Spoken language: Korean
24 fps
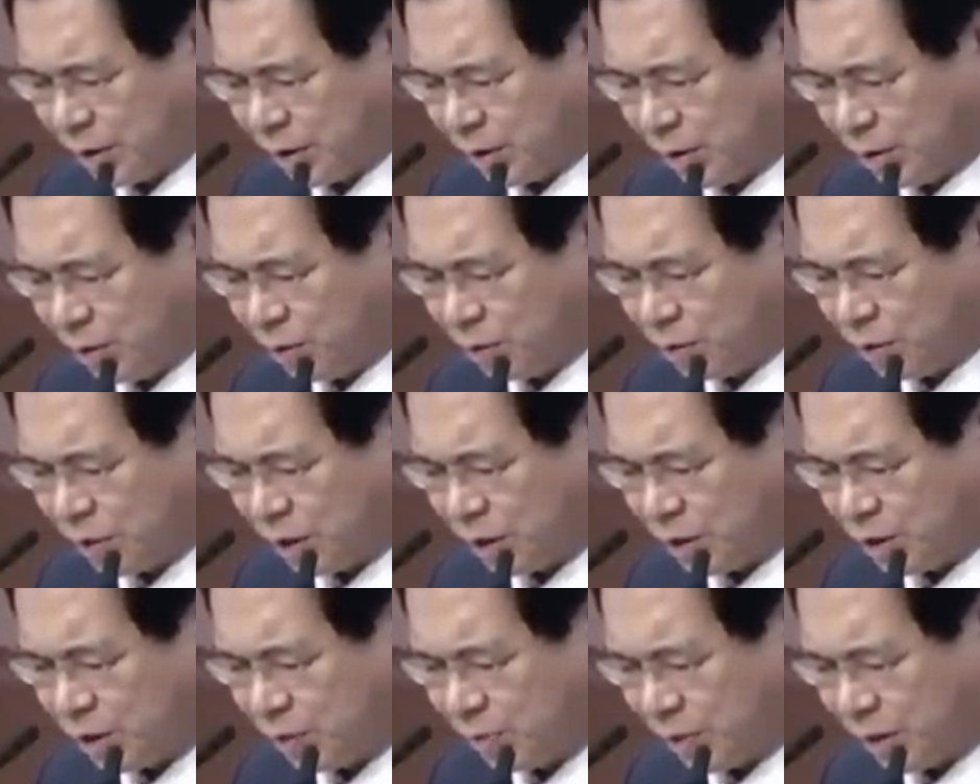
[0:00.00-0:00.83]
육신의
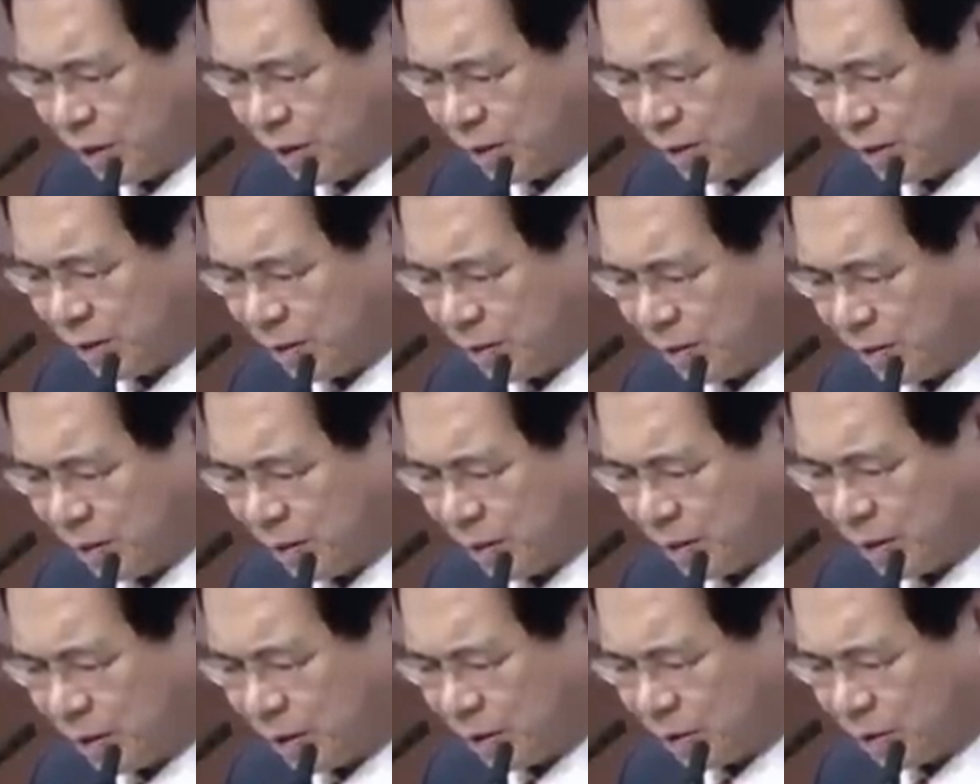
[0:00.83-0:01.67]
질병이
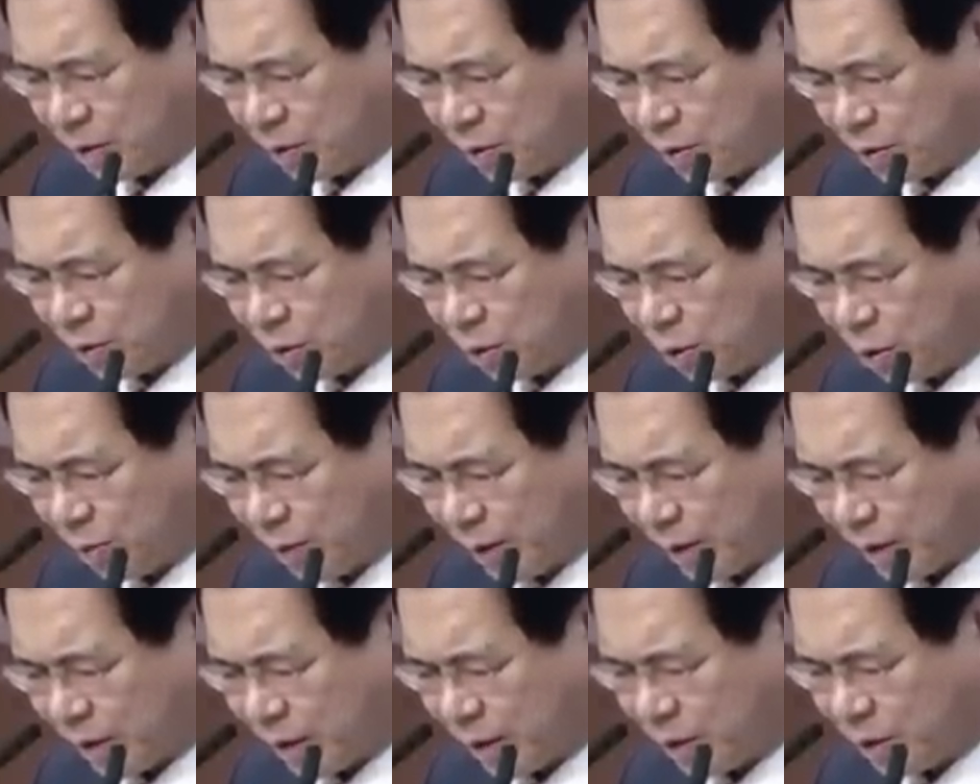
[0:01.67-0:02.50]

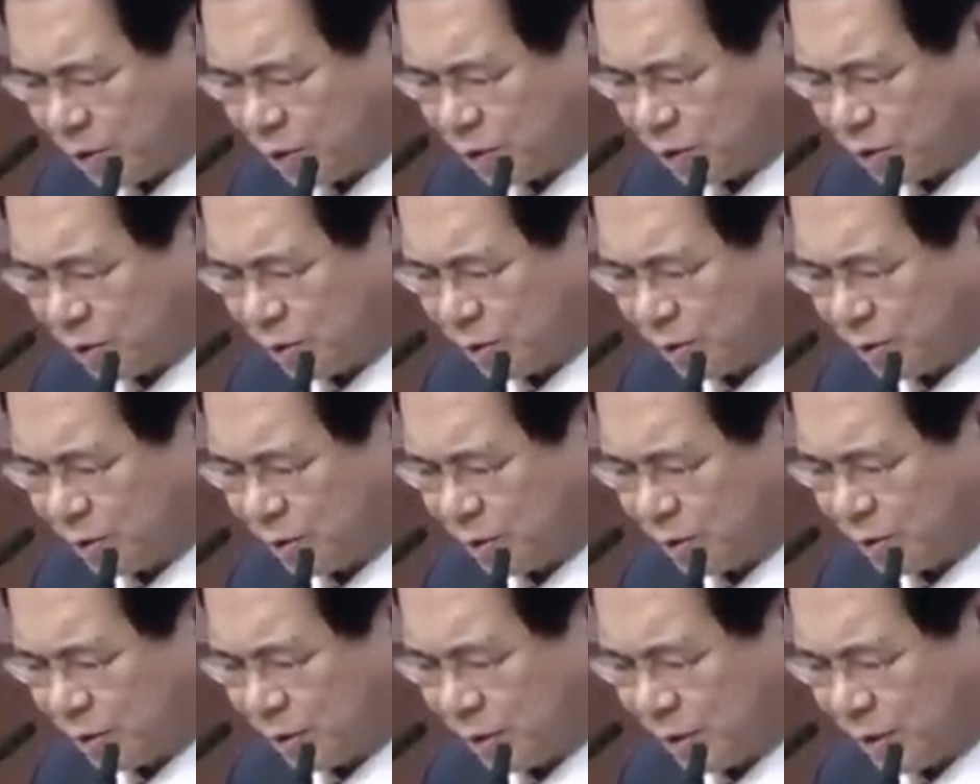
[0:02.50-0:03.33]
치료받게 하여 주시고
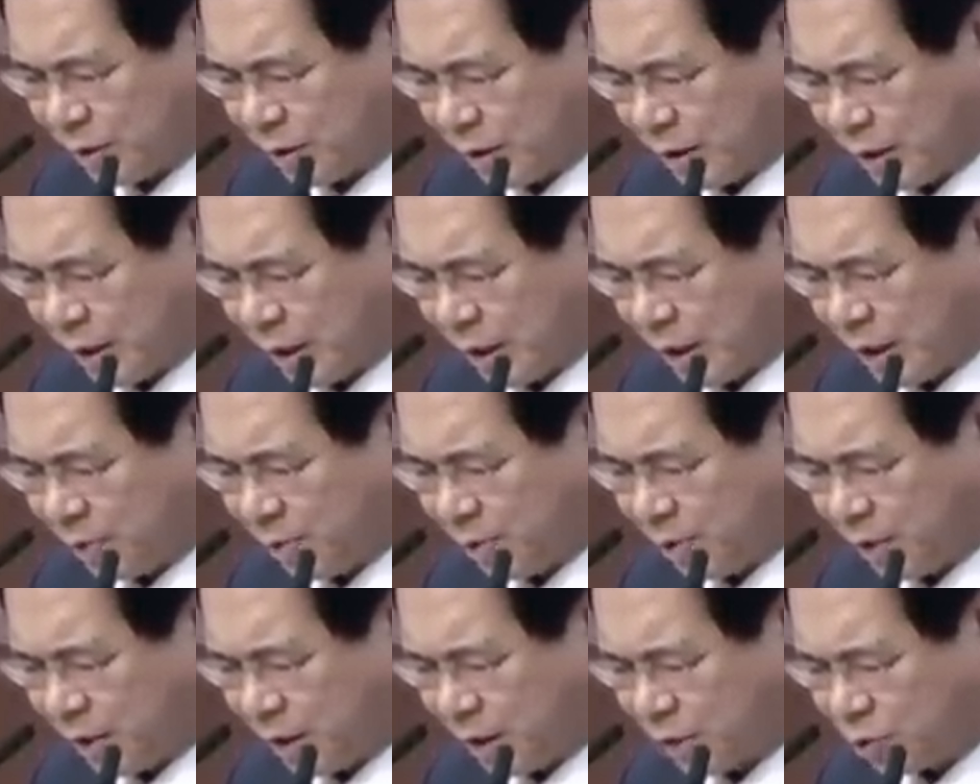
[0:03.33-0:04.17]

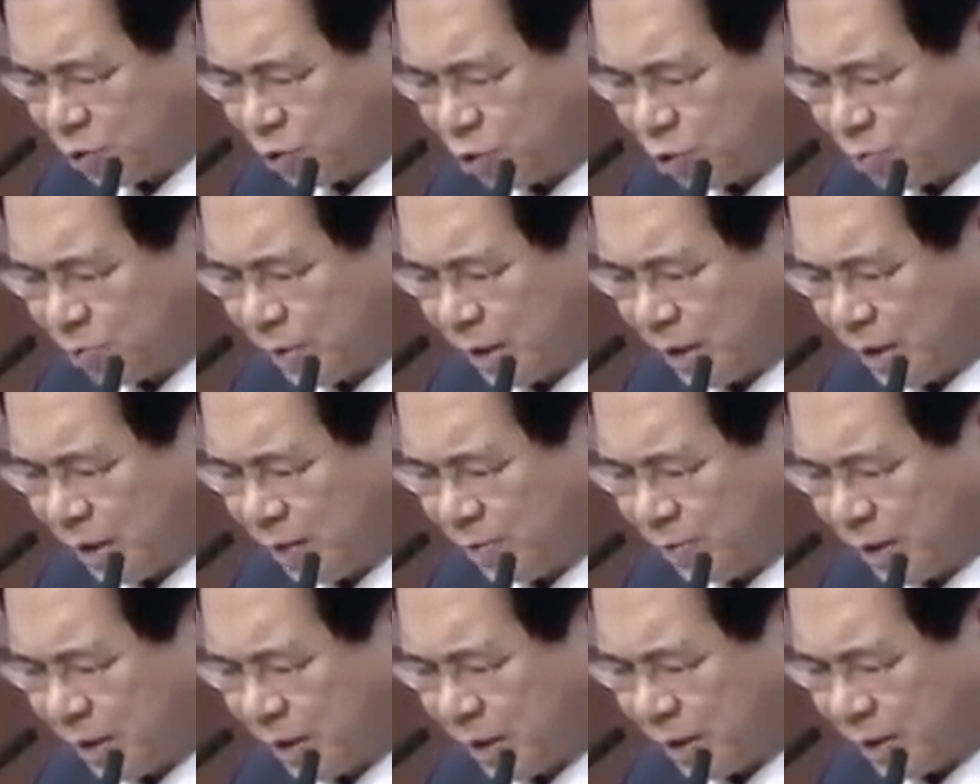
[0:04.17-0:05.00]
하나님의 은혜가 충만히
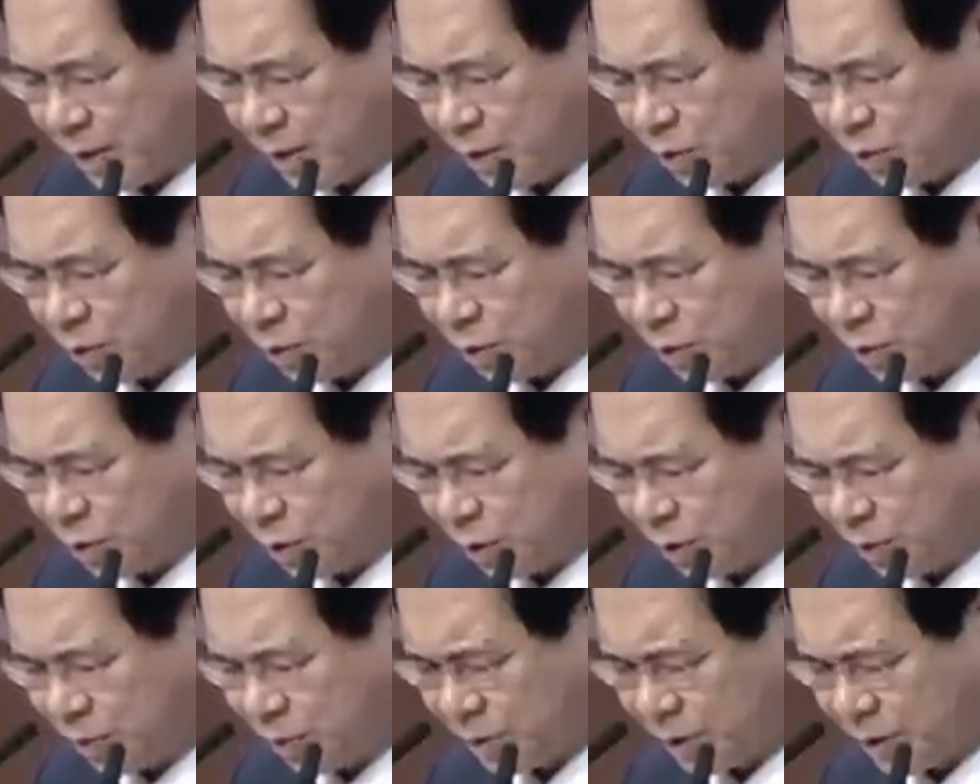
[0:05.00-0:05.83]
임하게 하여
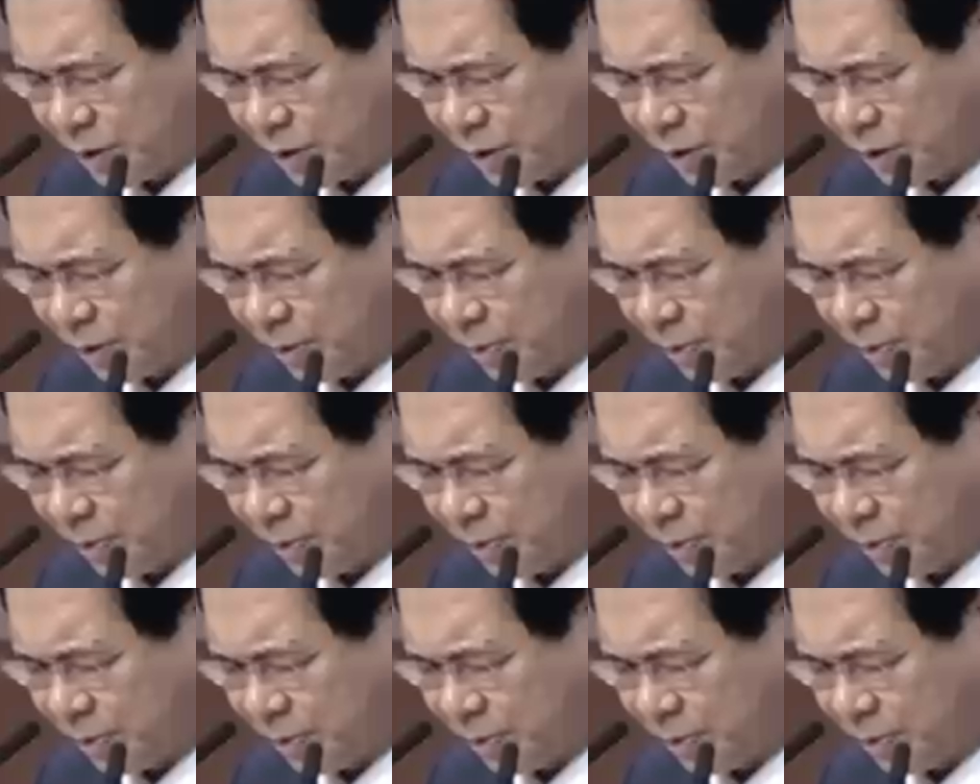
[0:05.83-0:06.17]
주시옵소서